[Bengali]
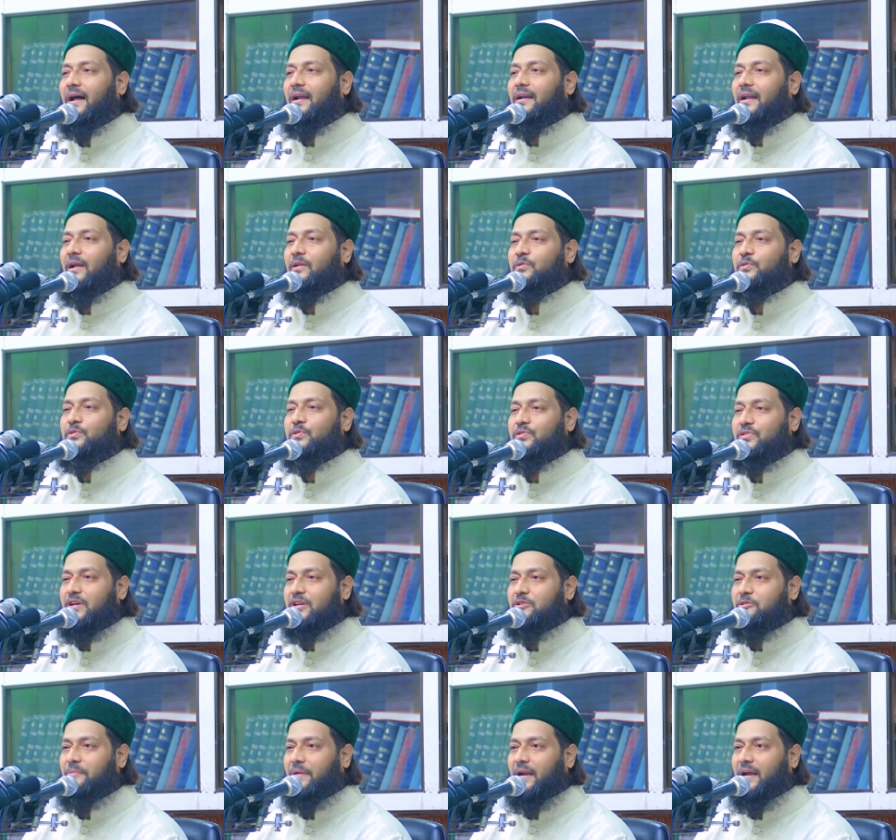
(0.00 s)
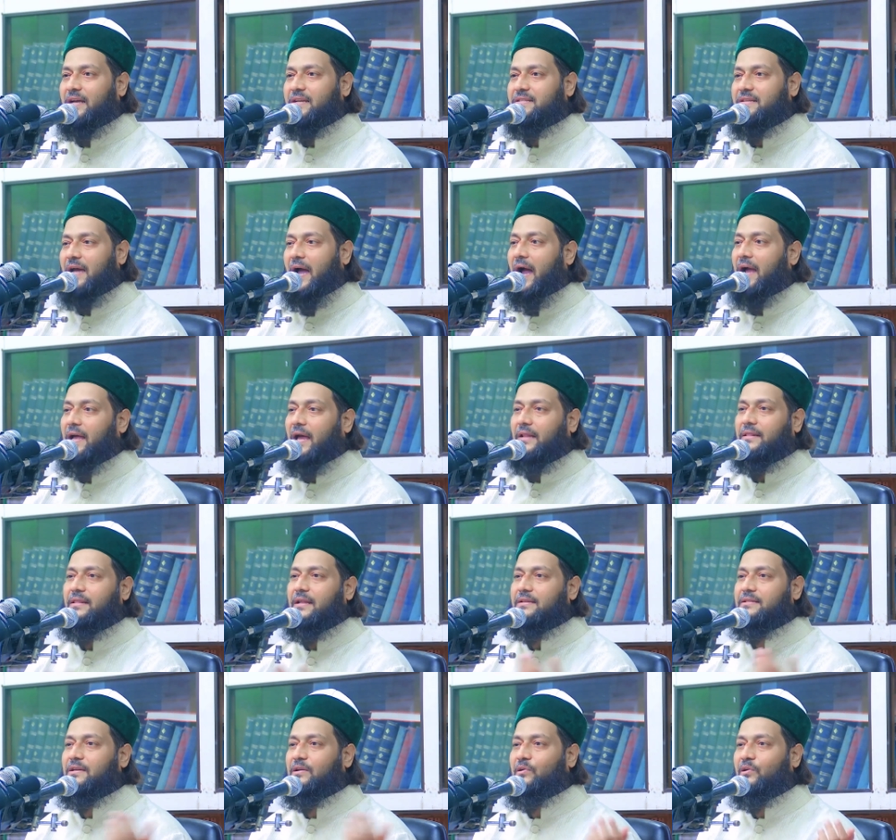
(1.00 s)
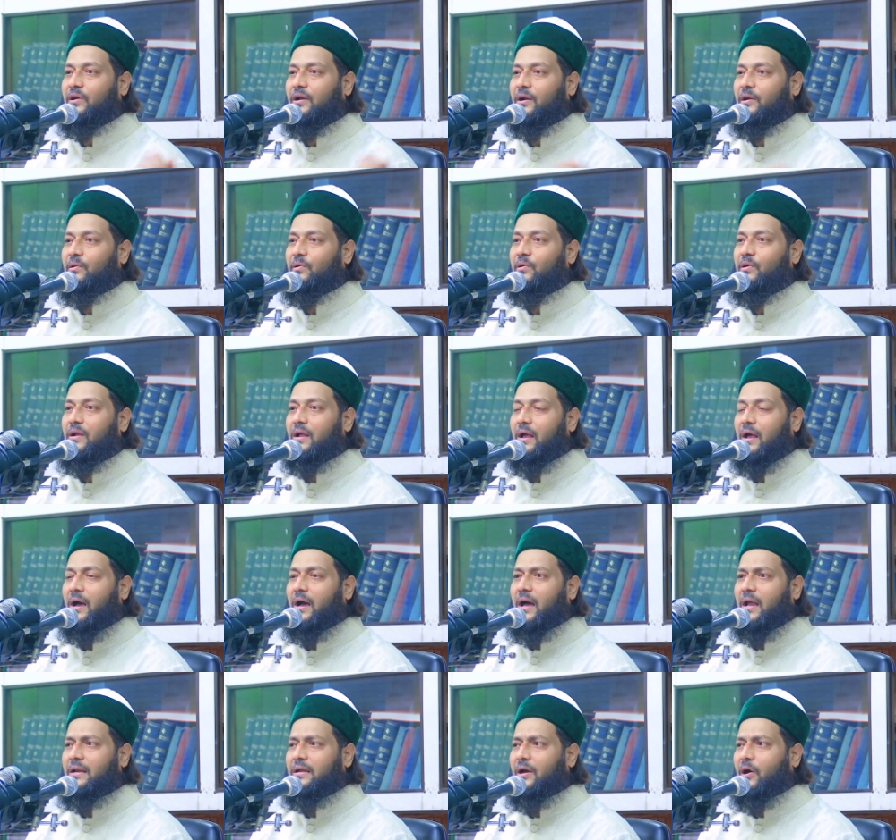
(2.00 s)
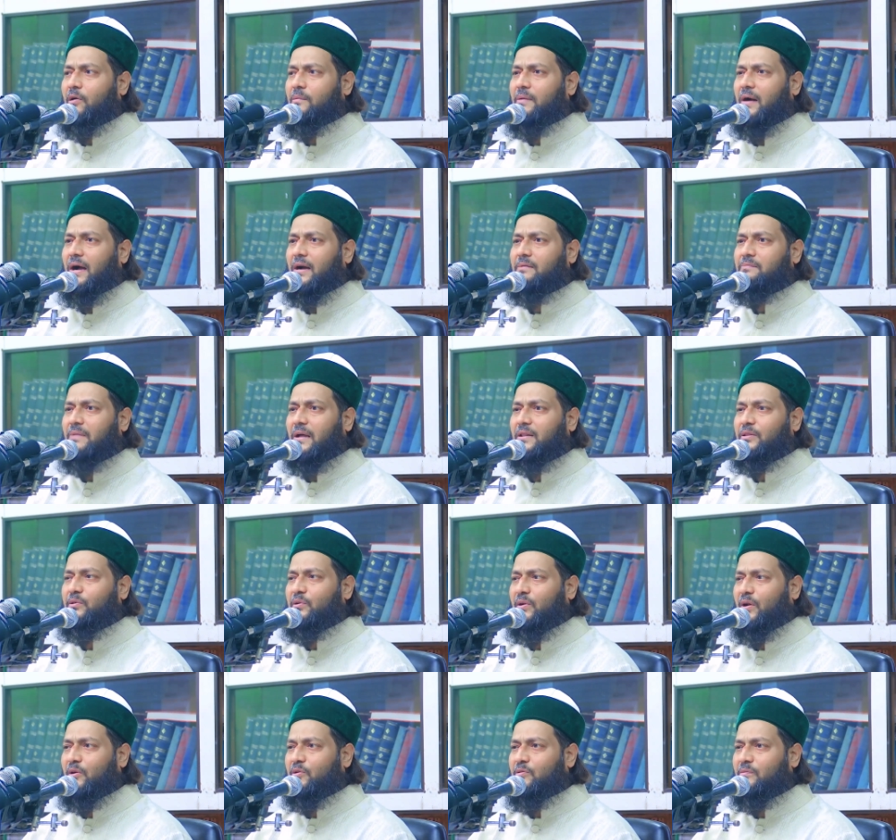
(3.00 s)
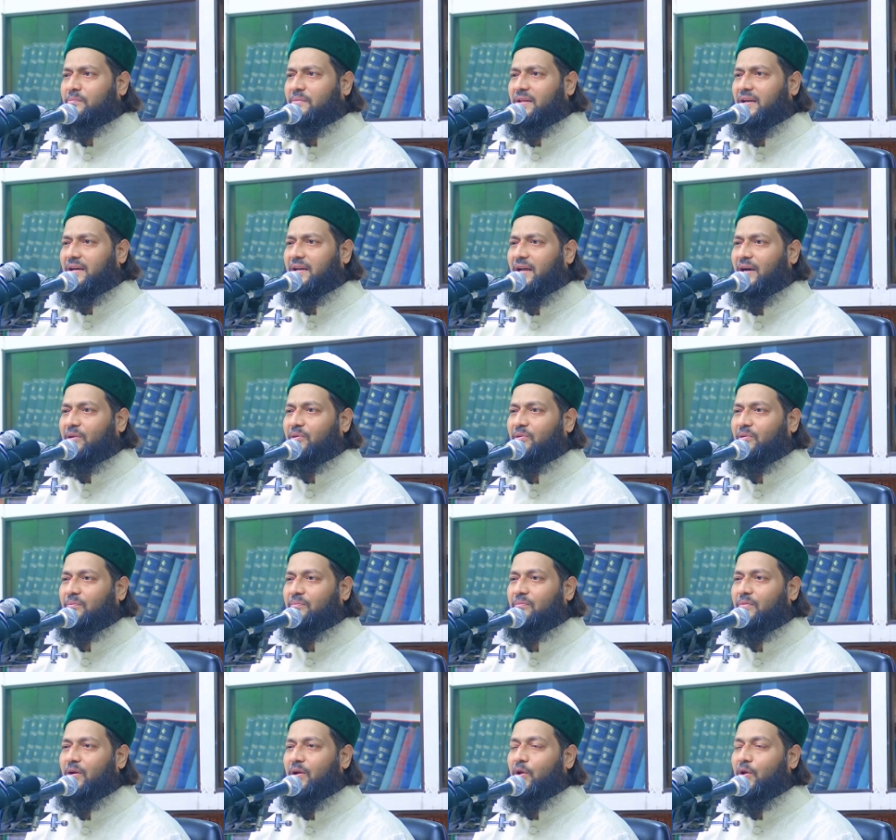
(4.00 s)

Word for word: আল্লাহ আসমের কাছে আয়াত নাজিল হয়ে গেল আলিয়াও আকমাল তুলাকুম দিন এখন